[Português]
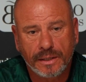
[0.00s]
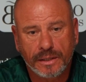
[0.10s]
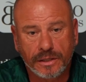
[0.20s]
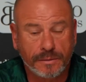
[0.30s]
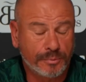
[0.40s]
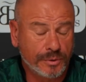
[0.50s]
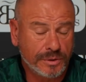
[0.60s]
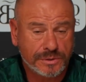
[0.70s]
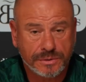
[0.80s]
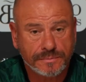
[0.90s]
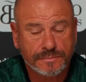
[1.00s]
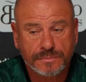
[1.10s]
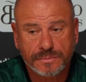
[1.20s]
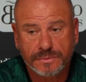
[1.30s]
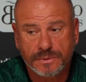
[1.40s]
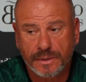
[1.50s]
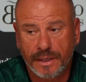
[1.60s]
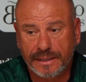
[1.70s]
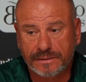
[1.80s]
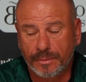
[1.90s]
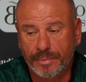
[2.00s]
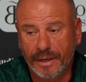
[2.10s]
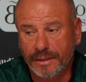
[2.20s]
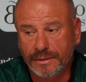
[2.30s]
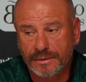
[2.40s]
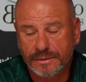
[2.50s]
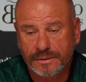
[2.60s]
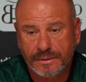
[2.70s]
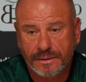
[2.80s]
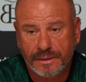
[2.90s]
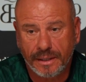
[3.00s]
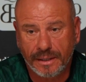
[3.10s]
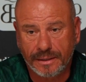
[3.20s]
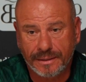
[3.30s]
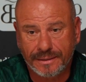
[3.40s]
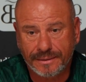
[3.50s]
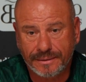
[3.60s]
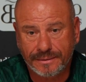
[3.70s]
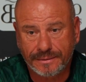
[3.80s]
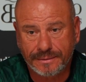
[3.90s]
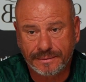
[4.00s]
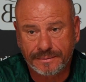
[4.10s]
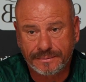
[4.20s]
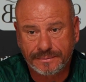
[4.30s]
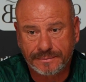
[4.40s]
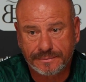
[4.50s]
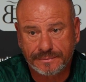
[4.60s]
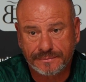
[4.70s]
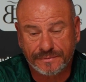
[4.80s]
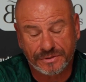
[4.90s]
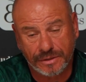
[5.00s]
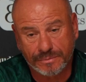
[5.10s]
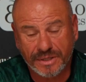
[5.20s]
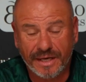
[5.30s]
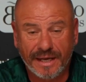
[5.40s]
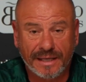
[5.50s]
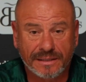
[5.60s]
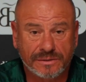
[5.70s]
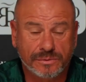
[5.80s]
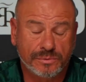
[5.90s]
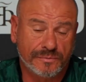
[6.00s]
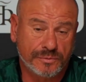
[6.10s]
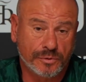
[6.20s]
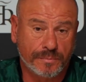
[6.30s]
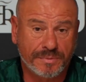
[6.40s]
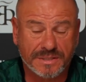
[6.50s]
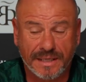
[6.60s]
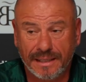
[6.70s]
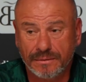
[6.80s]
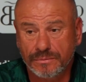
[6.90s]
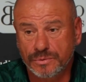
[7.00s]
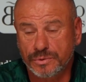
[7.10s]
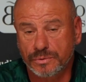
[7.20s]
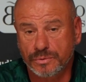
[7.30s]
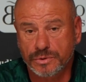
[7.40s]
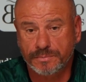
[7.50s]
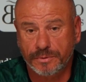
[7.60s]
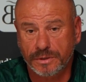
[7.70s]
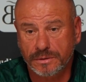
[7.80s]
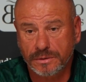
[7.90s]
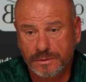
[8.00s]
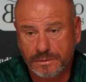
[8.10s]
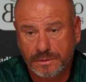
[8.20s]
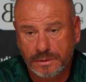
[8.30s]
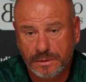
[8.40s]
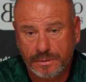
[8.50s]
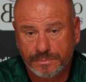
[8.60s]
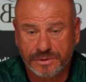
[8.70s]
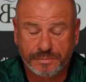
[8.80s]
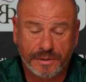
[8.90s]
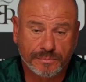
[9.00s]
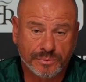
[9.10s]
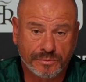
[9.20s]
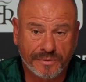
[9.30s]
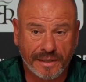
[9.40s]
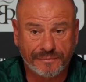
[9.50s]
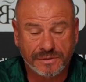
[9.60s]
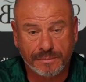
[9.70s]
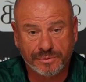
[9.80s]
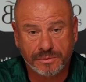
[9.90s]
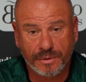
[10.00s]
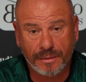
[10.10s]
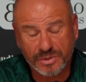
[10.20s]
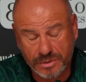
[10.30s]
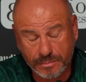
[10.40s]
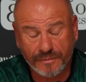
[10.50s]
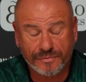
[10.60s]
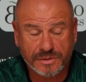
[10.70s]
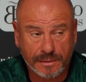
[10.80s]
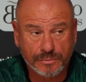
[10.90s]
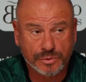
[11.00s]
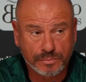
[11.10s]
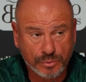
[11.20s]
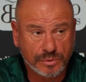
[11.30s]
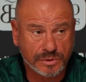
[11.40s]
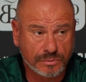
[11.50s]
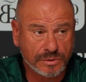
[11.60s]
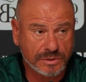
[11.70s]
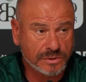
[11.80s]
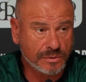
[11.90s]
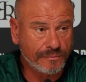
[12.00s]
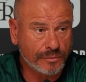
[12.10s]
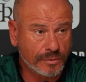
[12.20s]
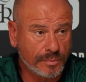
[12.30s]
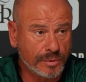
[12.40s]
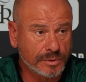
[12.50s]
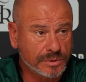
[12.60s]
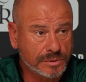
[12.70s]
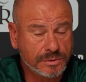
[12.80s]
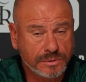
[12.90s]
e depois é também uh, fazermos a análise do jogo passado, do jogo com o Sporting, percebermos o que é que fizemos de bem, mas também fizemos muitas coisas que não foram boas.